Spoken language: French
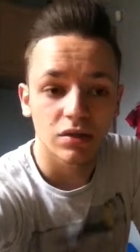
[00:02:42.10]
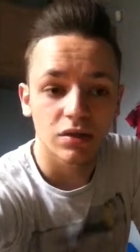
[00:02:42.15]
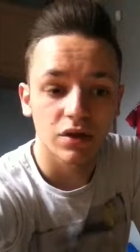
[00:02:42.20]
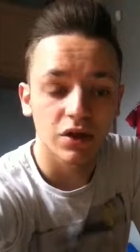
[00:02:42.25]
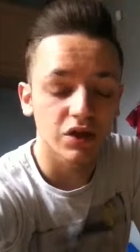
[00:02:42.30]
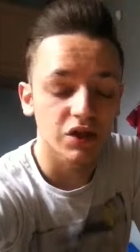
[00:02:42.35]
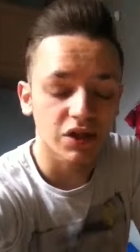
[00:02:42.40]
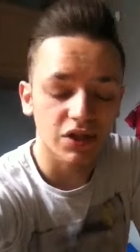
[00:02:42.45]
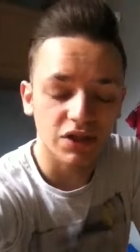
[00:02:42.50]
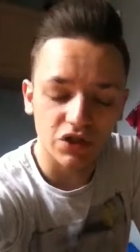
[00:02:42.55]

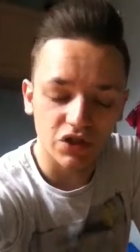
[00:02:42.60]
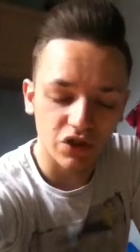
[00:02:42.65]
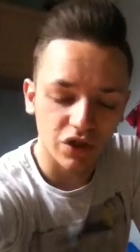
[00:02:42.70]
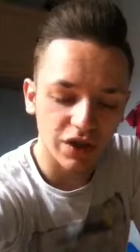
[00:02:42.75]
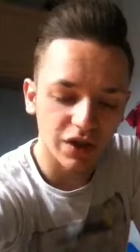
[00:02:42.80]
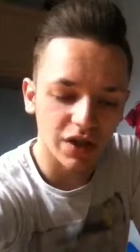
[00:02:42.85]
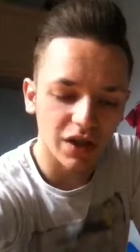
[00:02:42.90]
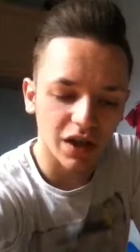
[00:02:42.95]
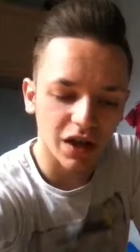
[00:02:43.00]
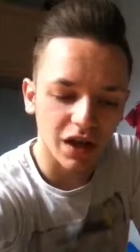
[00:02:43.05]
Déjà, c'est
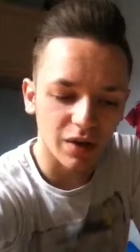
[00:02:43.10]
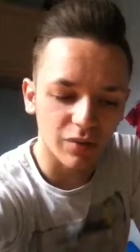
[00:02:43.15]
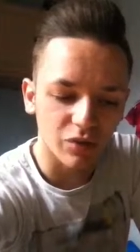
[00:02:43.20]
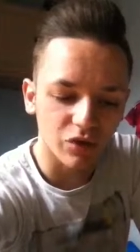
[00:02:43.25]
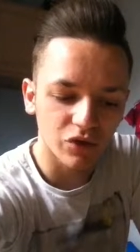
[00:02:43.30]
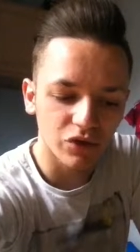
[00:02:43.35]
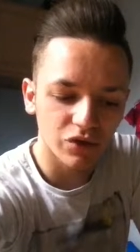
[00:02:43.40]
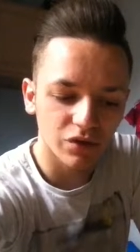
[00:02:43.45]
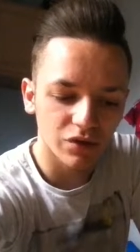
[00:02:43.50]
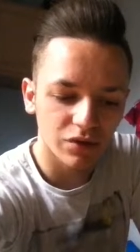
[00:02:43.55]
sûr qu'il y a
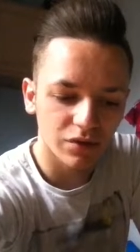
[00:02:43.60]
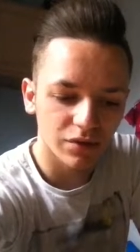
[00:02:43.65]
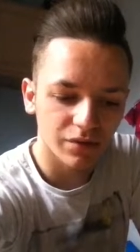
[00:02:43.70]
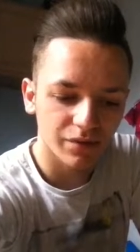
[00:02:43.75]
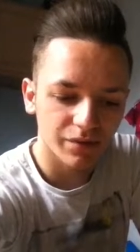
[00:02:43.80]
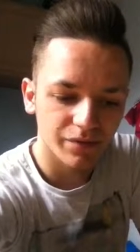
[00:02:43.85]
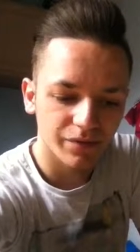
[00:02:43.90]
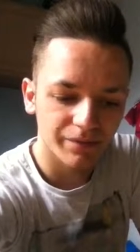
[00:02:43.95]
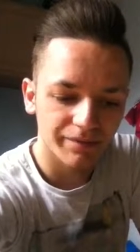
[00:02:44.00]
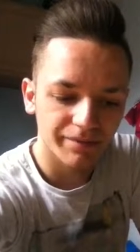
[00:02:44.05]
Ramos,
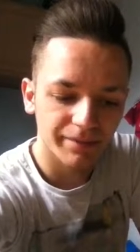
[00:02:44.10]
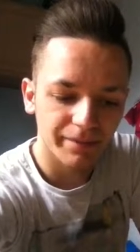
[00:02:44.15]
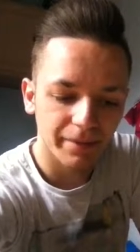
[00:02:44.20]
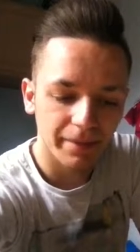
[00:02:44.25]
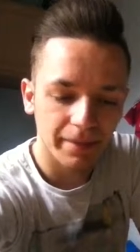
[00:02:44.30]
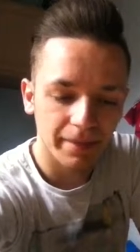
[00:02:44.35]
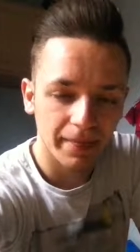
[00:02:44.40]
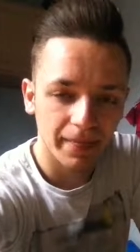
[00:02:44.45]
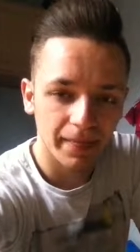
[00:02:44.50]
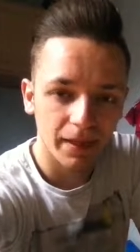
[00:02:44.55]

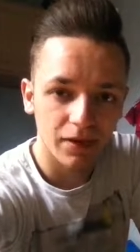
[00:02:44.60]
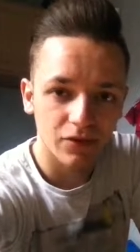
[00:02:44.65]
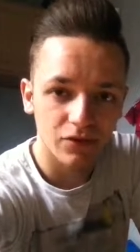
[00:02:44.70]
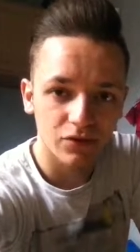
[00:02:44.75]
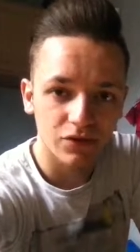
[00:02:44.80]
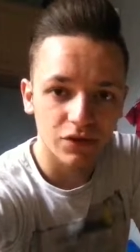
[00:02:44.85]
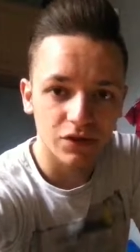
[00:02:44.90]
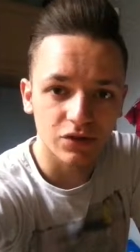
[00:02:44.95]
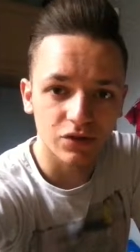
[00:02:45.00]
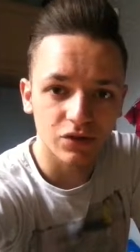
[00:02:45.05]

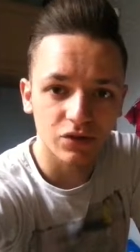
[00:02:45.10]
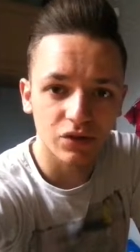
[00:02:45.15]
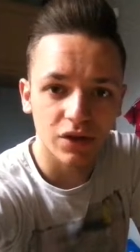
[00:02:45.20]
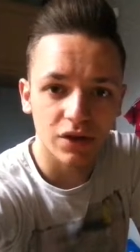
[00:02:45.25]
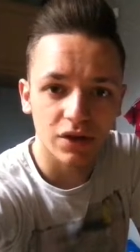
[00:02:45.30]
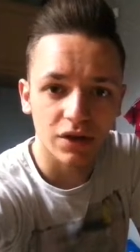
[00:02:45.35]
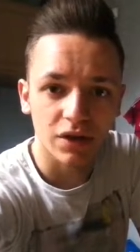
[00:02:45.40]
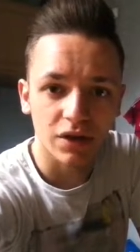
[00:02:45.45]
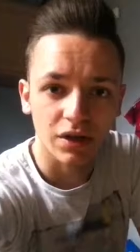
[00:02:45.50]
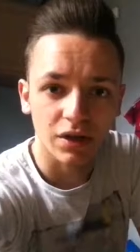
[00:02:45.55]
ou sinon
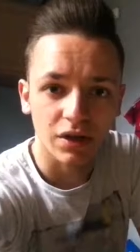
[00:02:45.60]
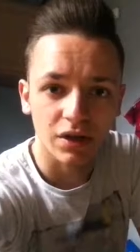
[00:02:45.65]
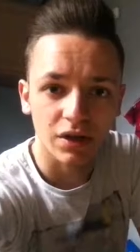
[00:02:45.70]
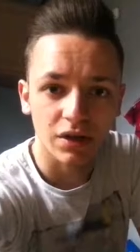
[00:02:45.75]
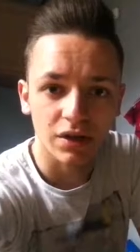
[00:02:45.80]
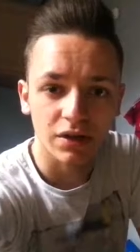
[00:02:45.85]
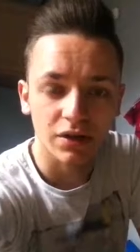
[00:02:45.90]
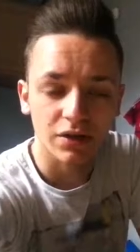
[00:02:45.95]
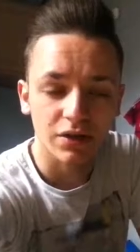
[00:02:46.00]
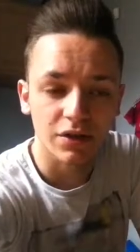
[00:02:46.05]

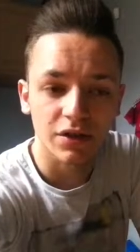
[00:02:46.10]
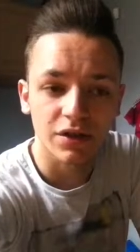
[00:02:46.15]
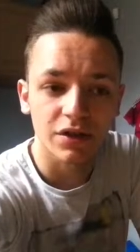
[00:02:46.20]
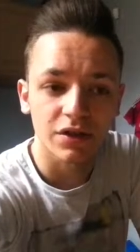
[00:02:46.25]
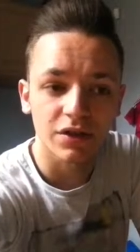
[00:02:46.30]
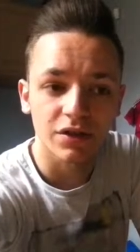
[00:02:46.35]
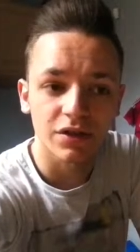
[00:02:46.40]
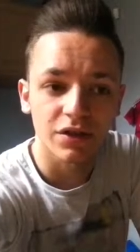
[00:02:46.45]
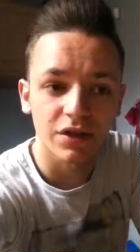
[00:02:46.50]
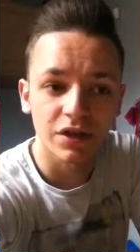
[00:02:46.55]
un
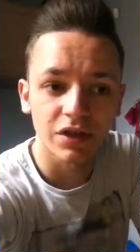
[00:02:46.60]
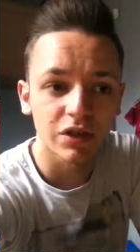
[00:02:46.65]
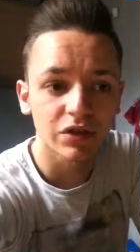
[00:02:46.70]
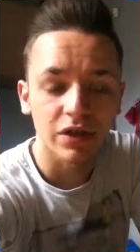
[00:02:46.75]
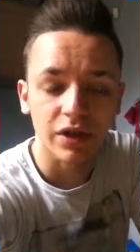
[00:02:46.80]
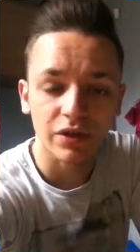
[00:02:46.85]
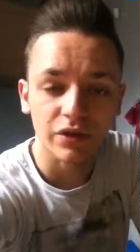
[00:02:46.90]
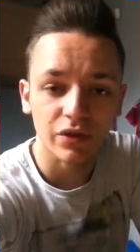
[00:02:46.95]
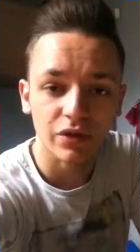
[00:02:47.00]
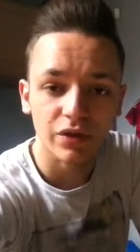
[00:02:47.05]

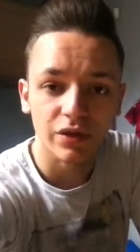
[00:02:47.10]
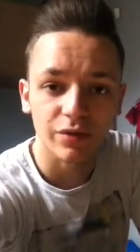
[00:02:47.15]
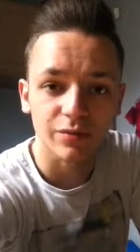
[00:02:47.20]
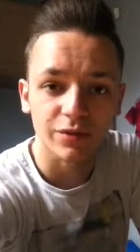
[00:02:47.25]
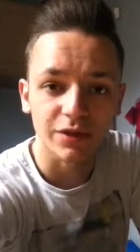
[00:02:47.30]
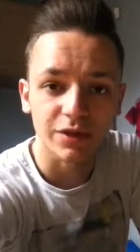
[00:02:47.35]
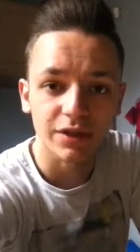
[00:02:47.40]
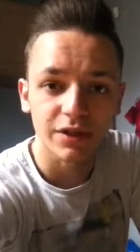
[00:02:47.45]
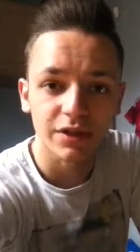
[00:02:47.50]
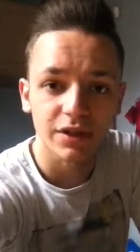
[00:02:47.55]
Chiellini, un truc
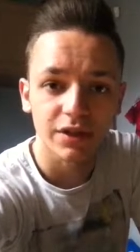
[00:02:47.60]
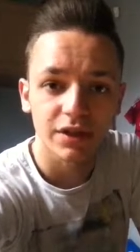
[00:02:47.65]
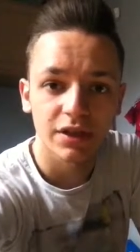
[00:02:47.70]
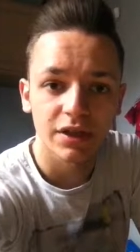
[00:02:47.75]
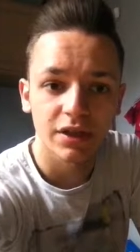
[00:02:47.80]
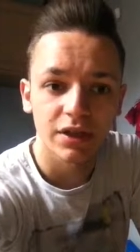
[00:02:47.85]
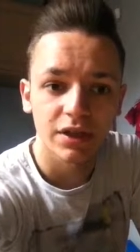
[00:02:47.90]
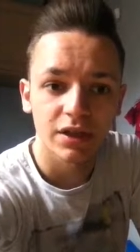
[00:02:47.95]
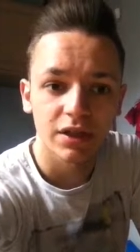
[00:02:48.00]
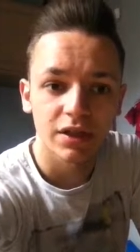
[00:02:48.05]
comme ça,
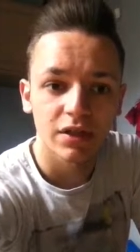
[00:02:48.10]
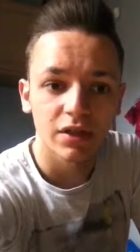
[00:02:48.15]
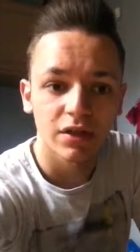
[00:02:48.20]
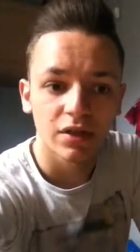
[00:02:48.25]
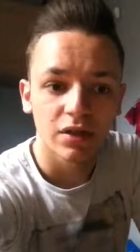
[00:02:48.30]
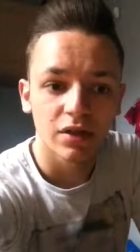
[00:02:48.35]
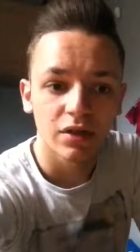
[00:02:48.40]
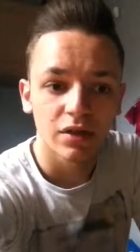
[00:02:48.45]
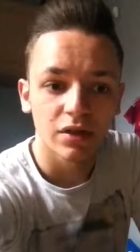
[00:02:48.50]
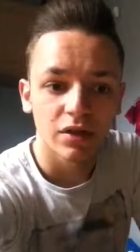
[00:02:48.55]

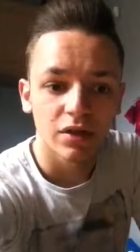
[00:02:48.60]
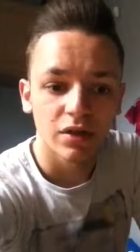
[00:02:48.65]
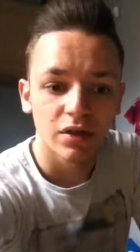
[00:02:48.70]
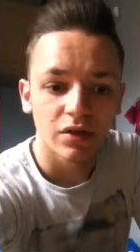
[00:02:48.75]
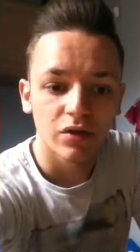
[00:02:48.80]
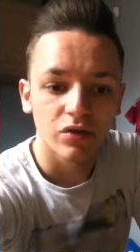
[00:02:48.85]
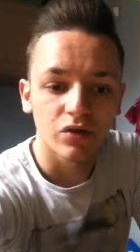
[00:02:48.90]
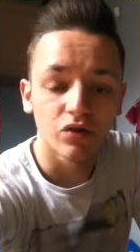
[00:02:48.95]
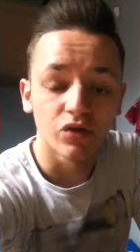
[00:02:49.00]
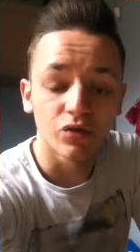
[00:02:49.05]

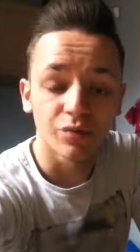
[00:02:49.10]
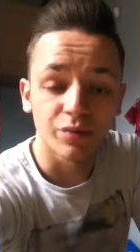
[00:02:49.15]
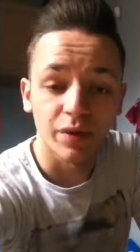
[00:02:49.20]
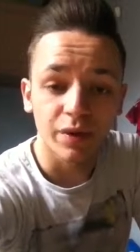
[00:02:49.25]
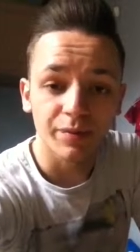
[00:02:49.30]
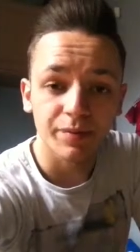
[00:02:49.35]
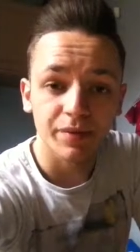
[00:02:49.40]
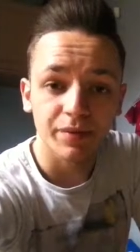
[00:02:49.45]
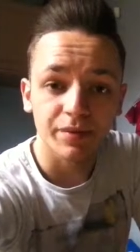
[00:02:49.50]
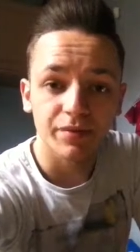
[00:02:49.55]
ou
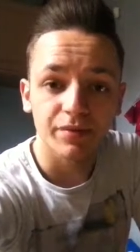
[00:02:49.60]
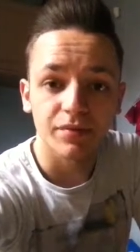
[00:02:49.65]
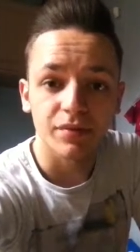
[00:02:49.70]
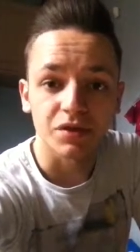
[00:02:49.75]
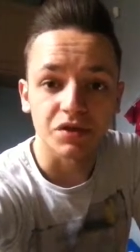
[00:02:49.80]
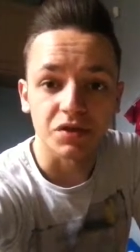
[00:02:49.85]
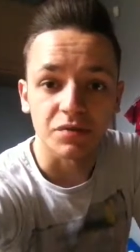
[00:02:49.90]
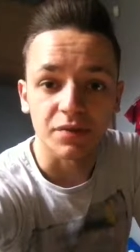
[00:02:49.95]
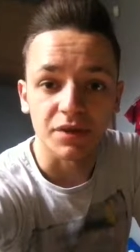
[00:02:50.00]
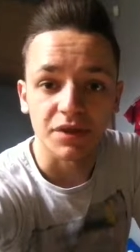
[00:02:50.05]
Pep
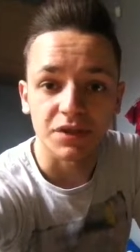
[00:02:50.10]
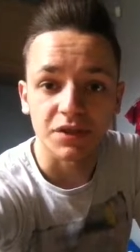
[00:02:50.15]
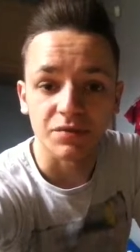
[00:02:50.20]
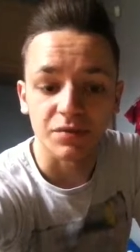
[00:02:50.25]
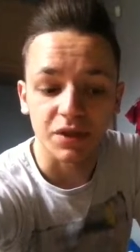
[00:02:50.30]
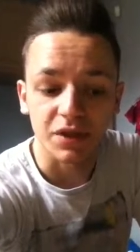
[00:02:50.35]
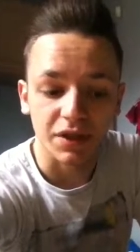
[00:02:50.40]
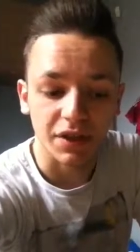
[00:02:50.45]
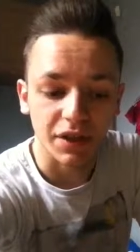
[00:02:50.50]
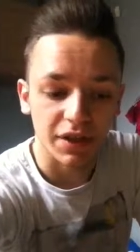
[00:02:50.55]
mais je sais pas s'il
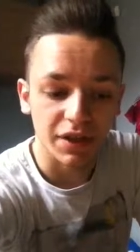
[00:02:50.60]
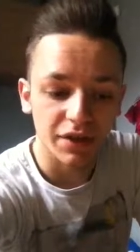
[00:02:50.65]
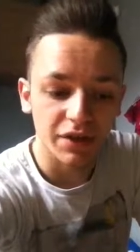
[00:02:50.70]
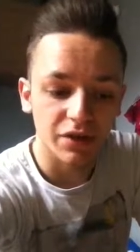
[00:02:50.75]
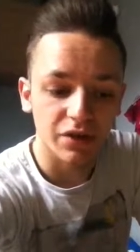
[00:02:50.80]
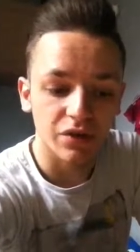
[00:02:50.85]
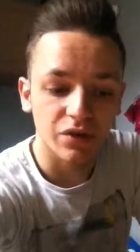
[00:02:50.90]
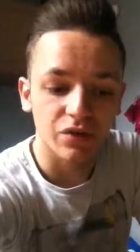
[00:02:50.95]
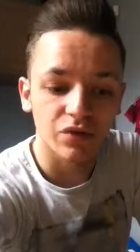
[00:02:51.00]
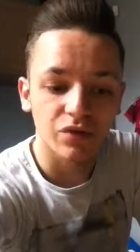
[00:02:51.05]
mettrait
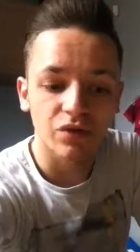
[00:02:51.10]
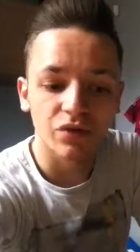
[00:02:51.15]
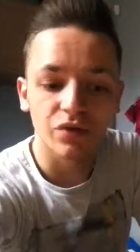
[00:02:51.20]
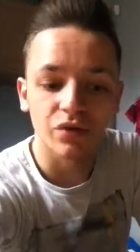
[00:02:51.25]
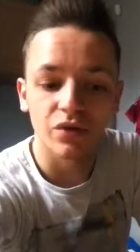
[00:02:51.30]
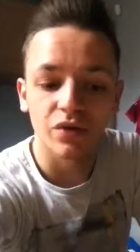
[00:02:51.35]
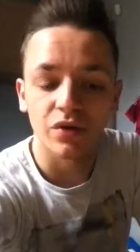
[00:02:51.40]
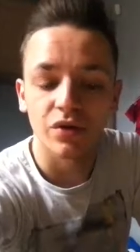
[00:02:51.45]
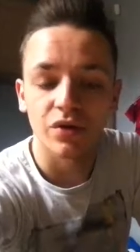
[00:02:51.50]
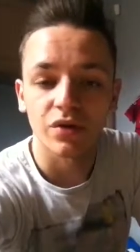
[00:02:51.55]
euh,
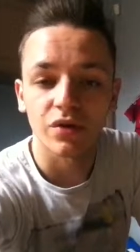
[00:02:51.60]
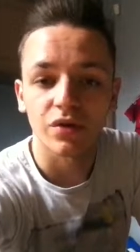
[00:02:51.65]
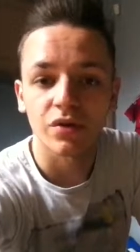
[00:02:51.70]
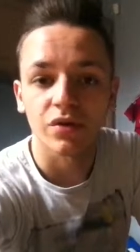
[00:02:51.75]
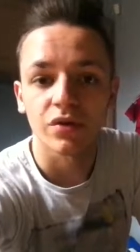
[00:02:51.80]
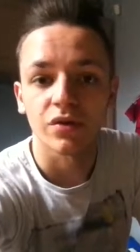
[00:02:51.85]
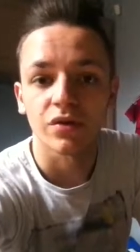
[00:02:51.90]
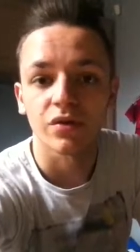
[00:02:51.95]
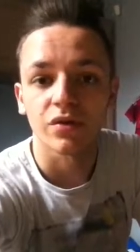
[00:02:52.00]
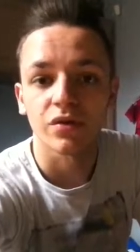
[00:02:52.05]

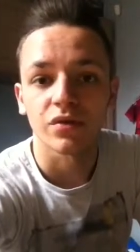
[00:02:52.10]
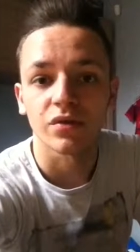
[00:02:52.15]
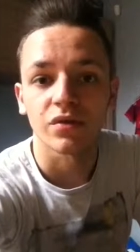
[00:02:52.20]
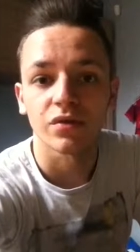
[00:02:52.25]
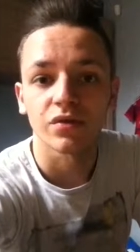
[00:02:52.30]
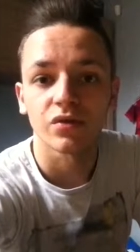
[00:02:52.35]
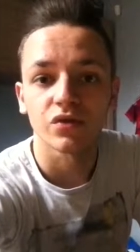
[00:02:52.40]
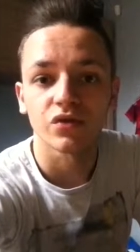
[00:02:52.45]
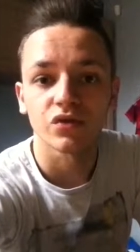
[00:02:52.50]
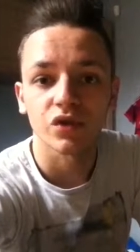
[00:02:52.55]
euh,
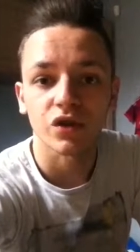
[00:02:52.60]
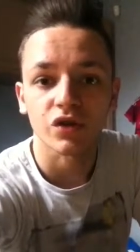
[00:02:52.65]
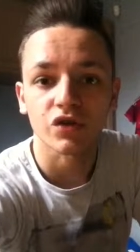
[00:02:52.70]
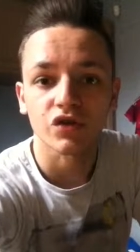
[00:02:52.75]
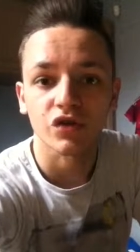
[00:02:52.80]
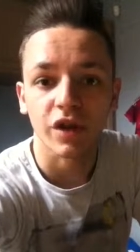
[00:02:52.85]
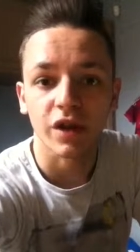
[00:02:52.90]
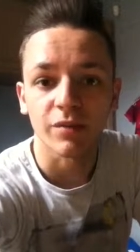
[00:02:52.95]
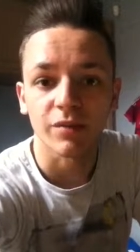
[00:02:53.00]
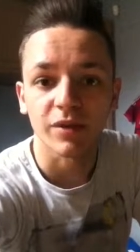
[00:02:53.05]
deux, joueurs
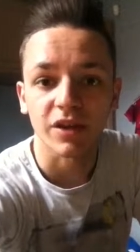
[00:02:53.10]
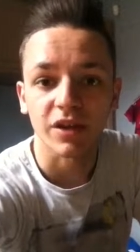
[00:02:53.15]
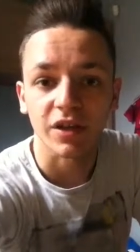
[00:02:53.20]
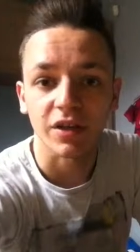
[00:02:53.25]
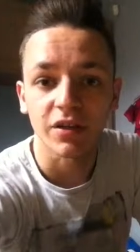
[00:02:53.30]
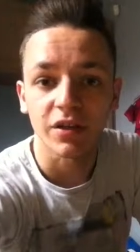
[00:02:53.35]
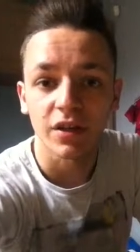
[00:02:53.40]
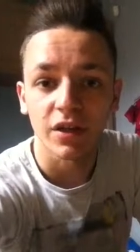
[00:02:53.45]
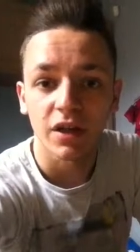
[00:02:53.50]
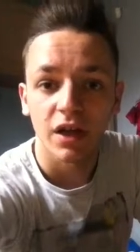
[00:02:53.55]
du Real
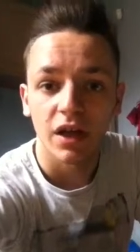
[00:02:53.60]
Madrid.